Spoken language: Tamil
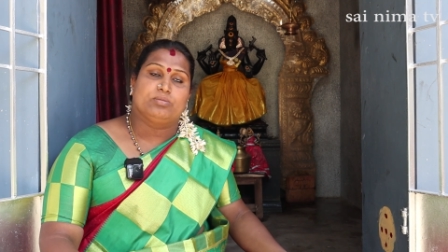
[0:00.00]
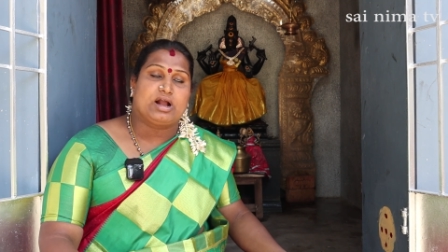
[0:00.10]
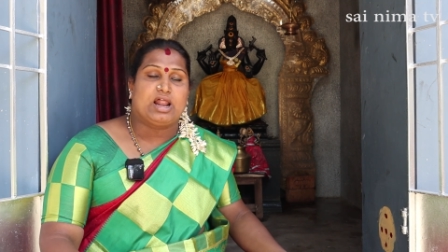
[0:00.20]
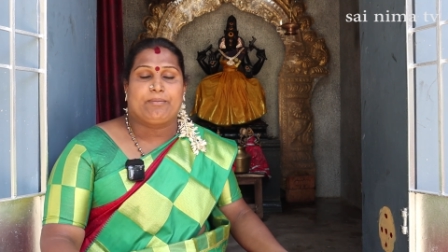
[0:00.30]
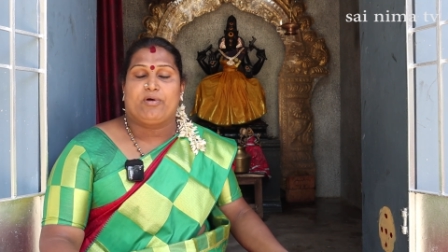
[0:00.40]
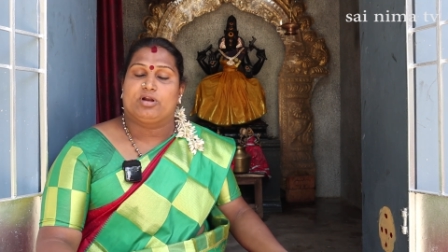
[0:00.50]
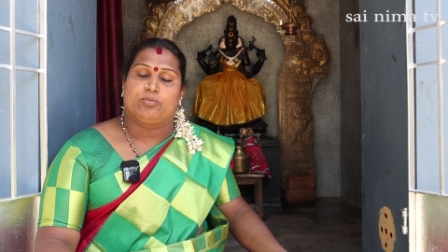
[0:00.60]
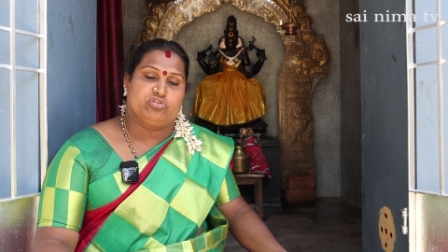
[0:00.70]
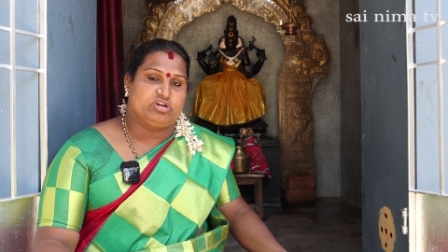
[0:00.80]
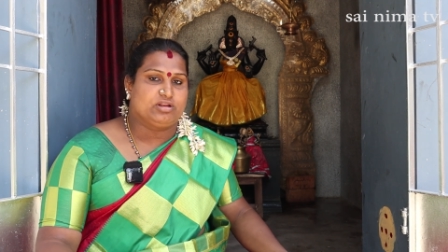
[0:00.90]
ரொம்ப காலமாக
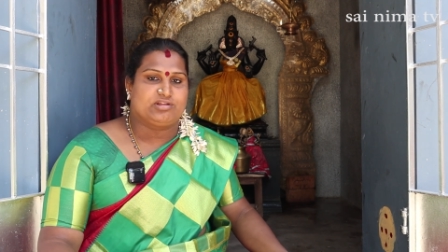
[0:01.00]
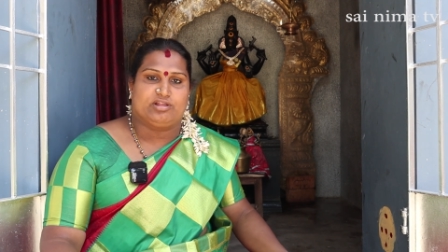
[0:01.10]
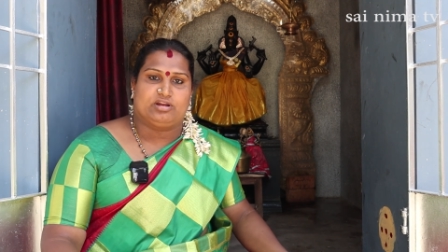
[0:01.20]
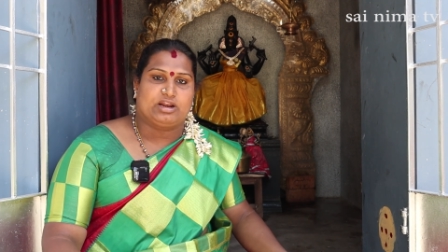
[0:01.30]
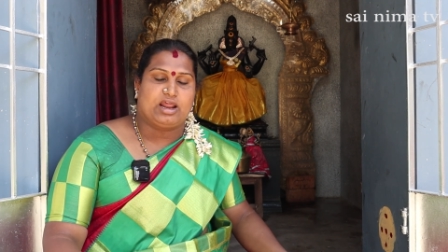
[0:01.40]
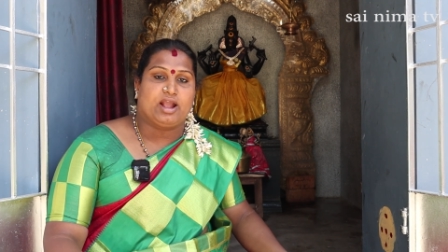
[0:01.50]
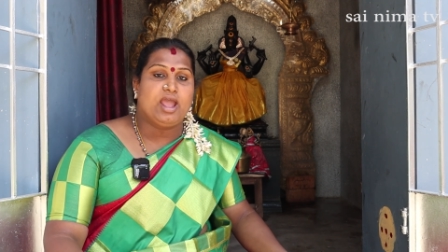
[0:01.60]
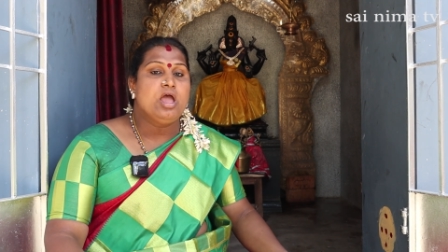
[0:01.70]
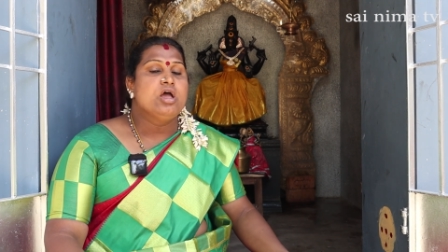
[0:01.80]
வந்து பூஜைகள் செய்திருக்கிறாங்க